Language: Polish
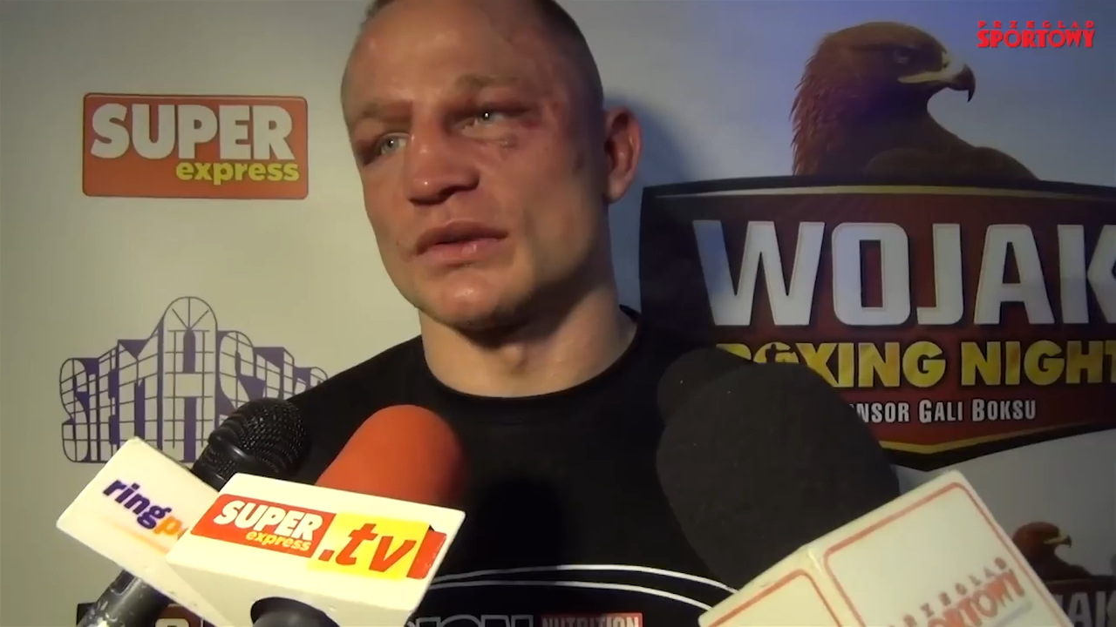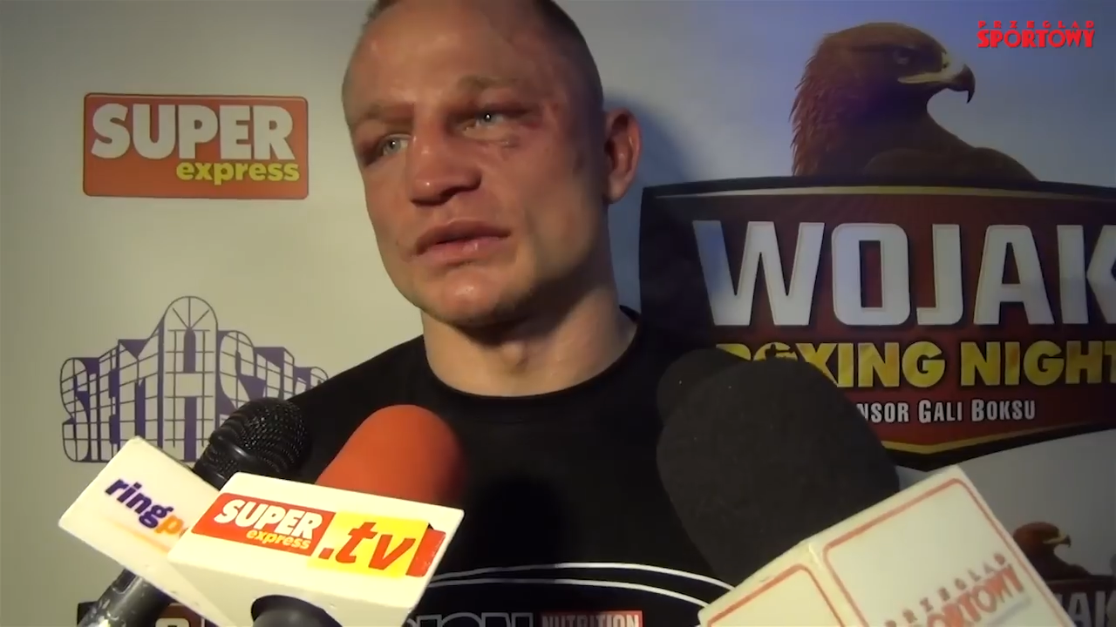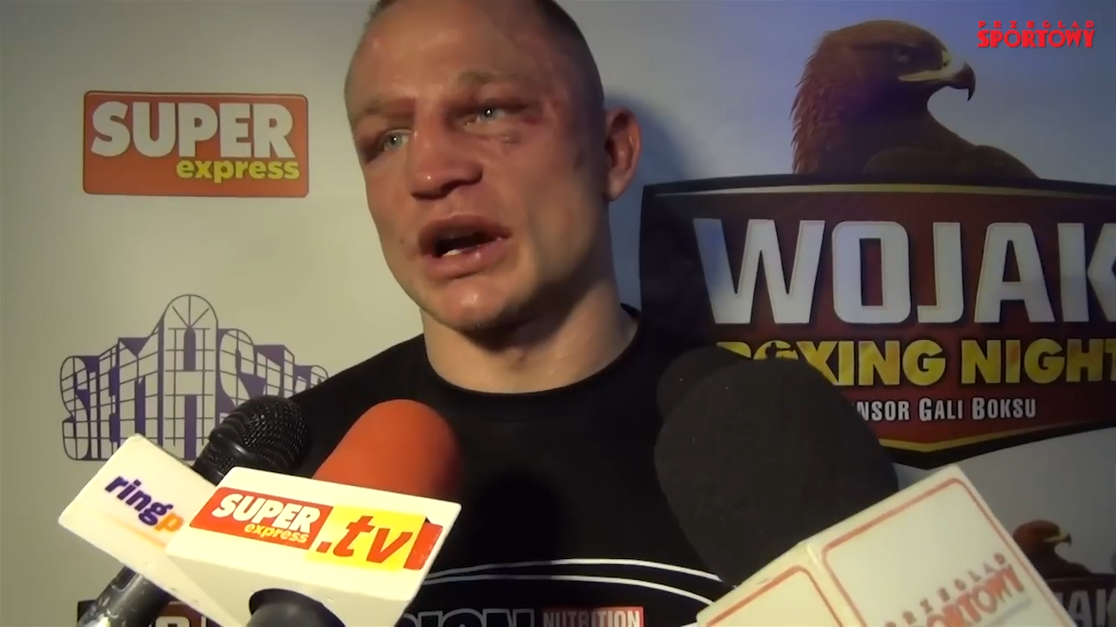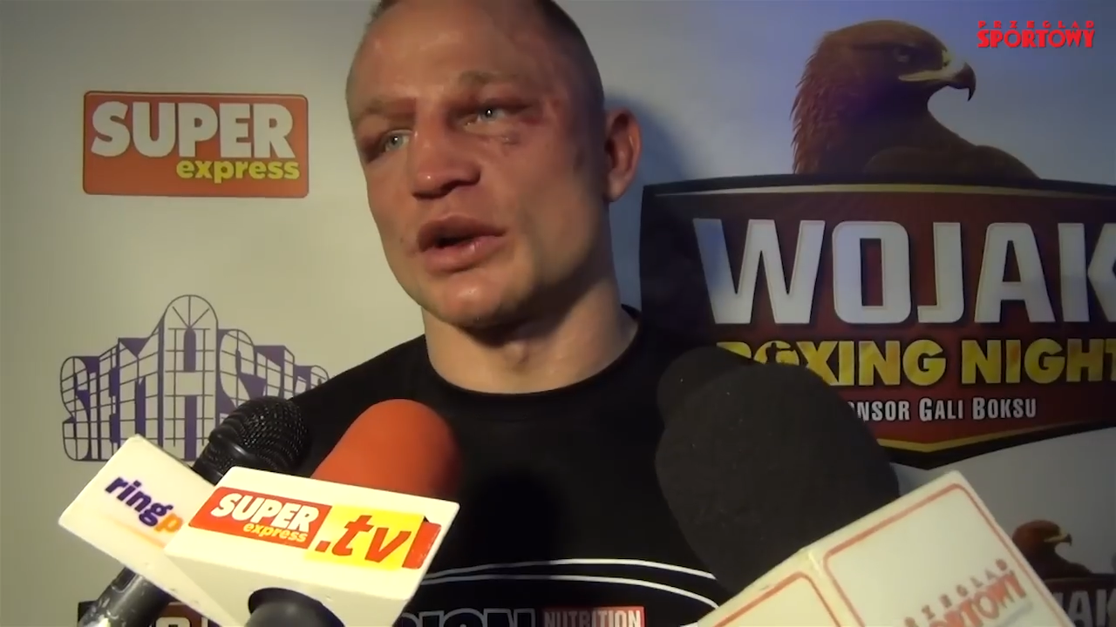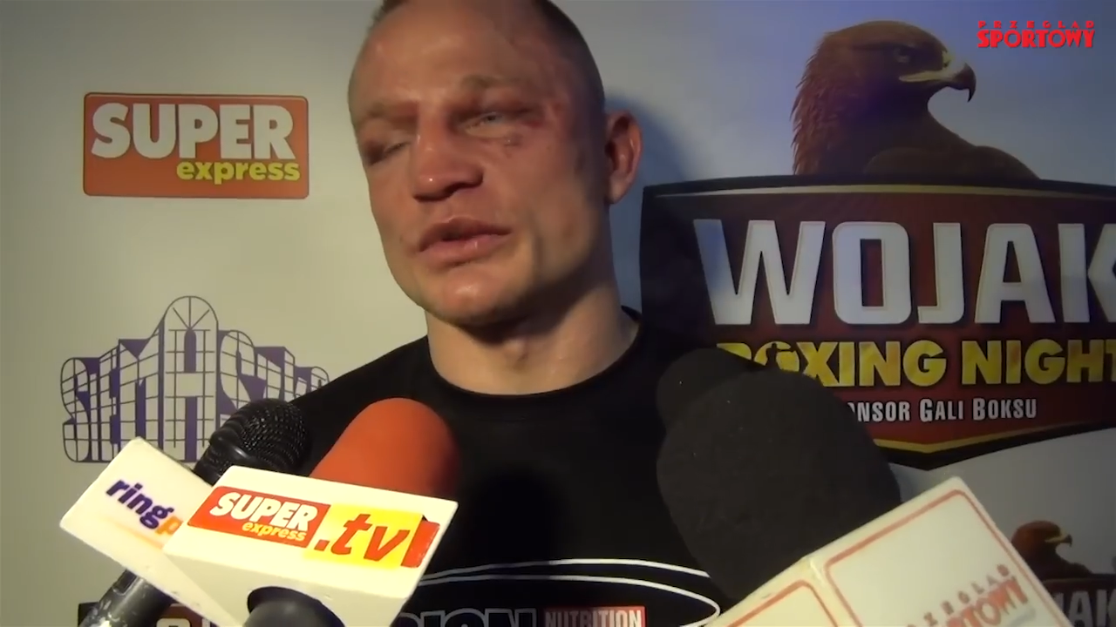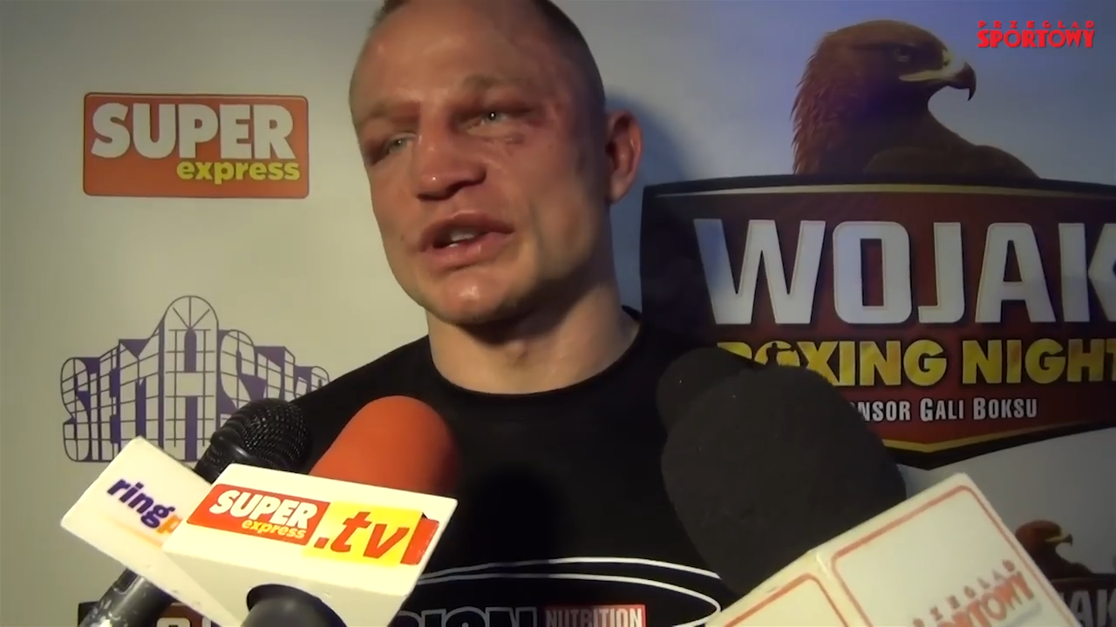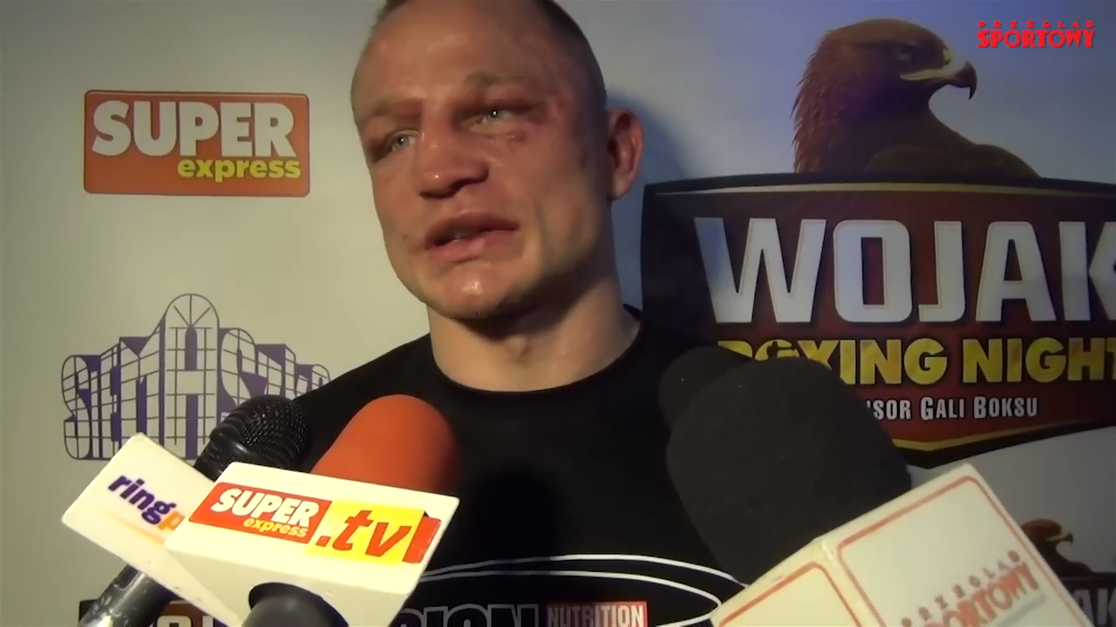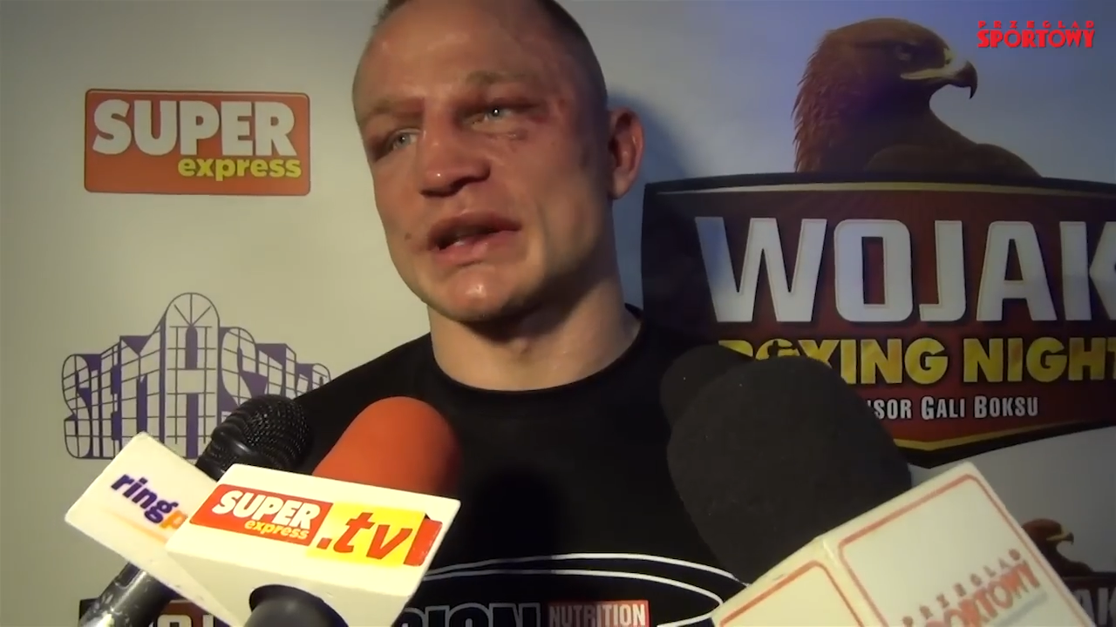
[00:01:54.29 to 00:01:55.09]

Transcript: udało mi się